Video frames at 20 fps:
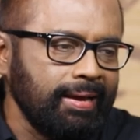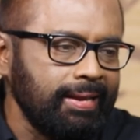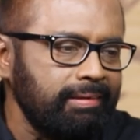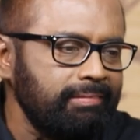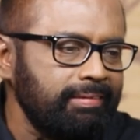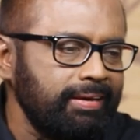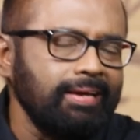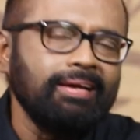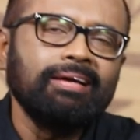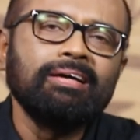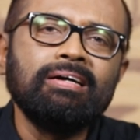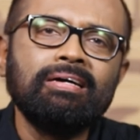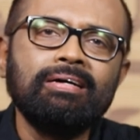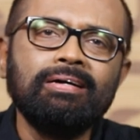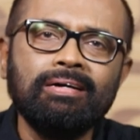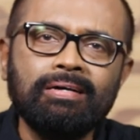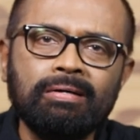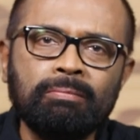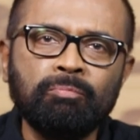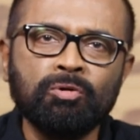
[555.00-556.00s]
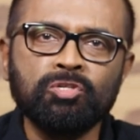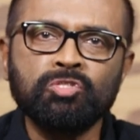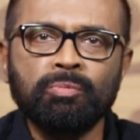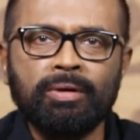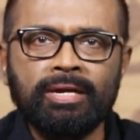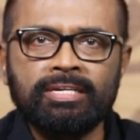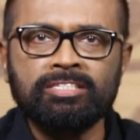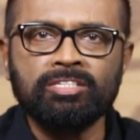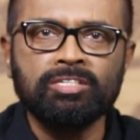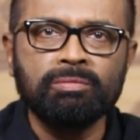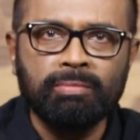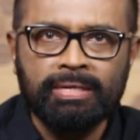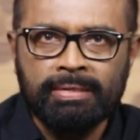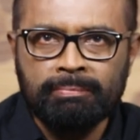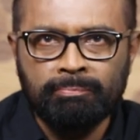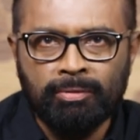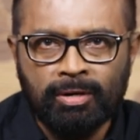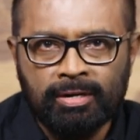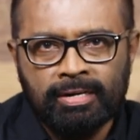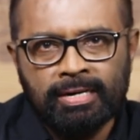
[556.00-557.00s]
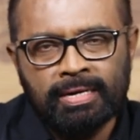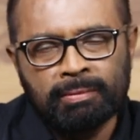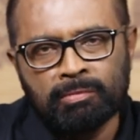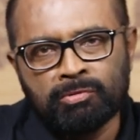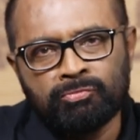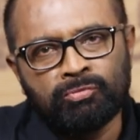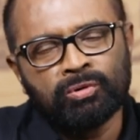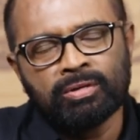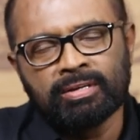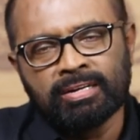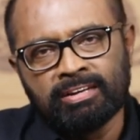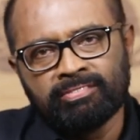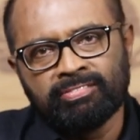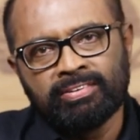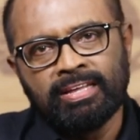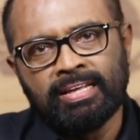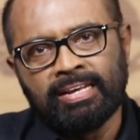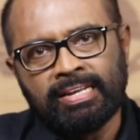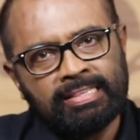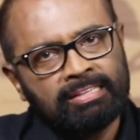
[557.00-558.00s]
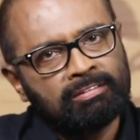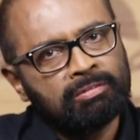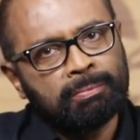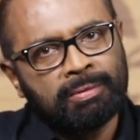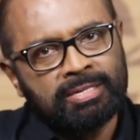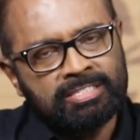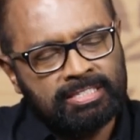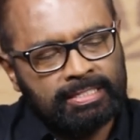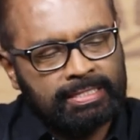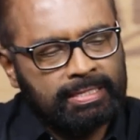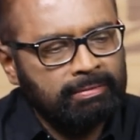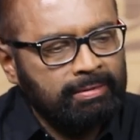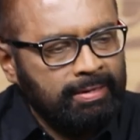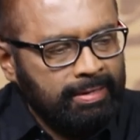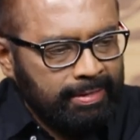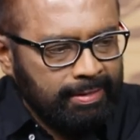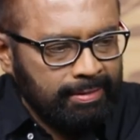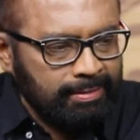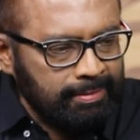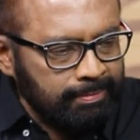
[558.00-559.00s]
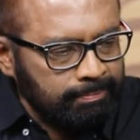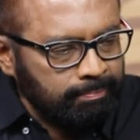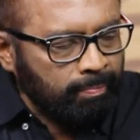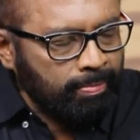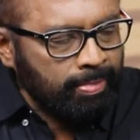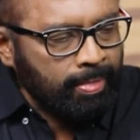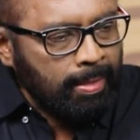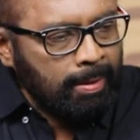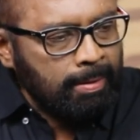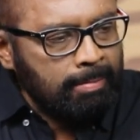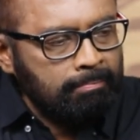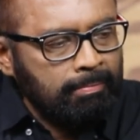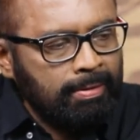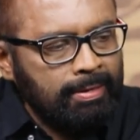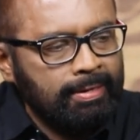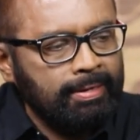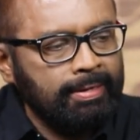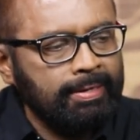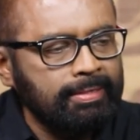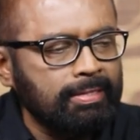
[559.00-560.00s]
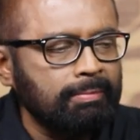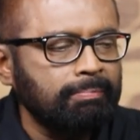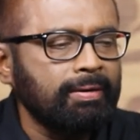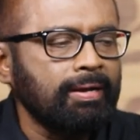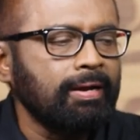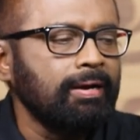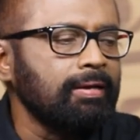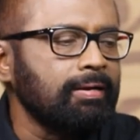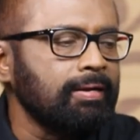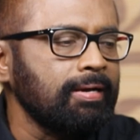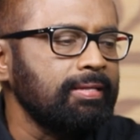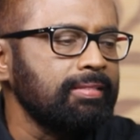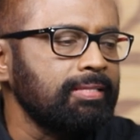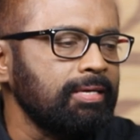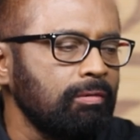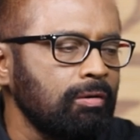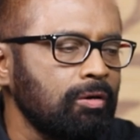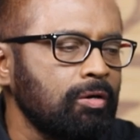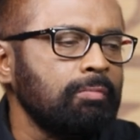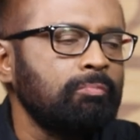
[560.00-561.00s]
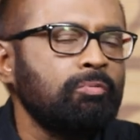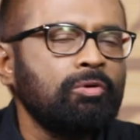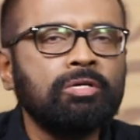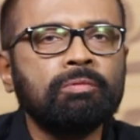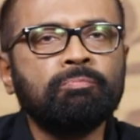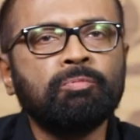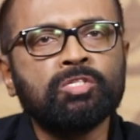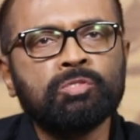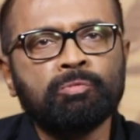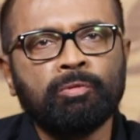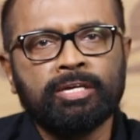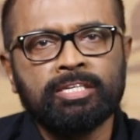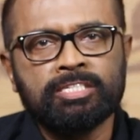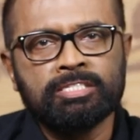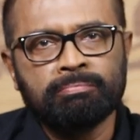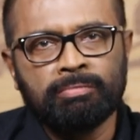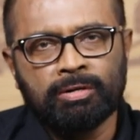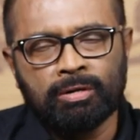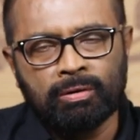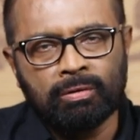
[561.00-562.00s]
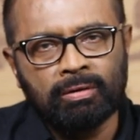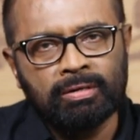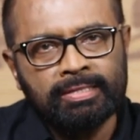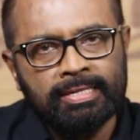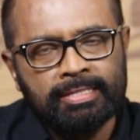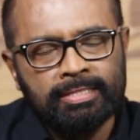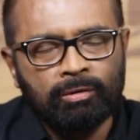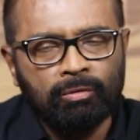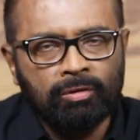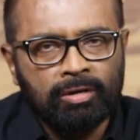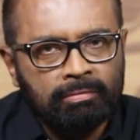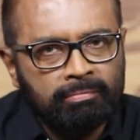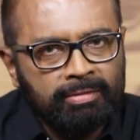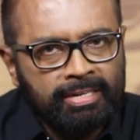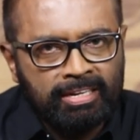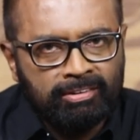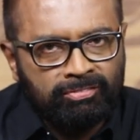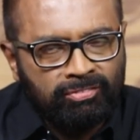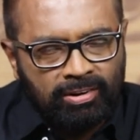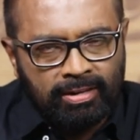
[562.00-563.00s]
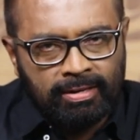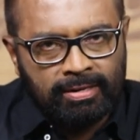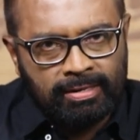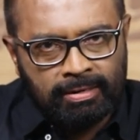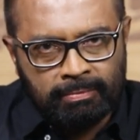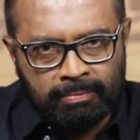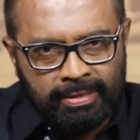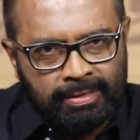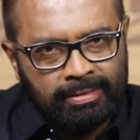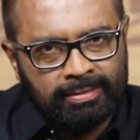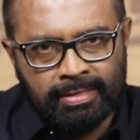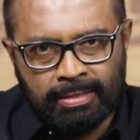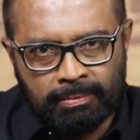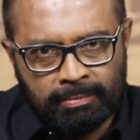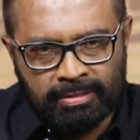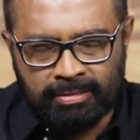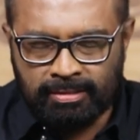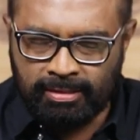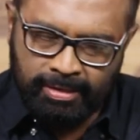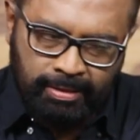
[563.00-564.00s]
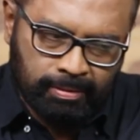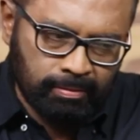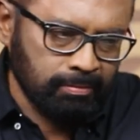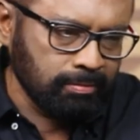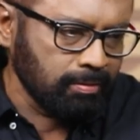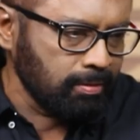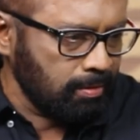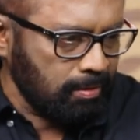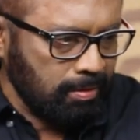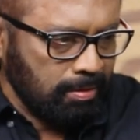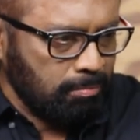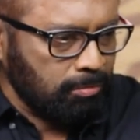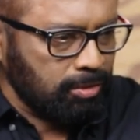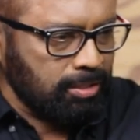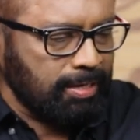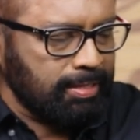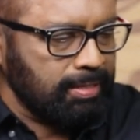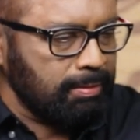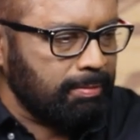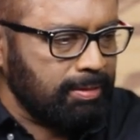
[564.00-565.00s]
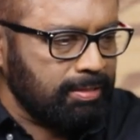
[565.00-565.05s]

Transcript: எனிவே போஸ்ட் ப்ரொடக்ஷன் ரொம்ப இம்பார்ட்டண்ட் நமக்கு ஃபோட்டோகிராஃபியில் அதில் எந்த விதமான சந்தேகம் கிடையாது பட் எந்த படங்களுக்கு எந்த அளவுக்கு போ போஸ்ட் ப்ரொடக்ஷன் பண்ணுறோம் அது எந்த அளவுக்கு மீனிங்ஃபுல்லாக இருக்குது அப்படிங்கிறது நமக்கு தெரியணும் முதல்ல இந்த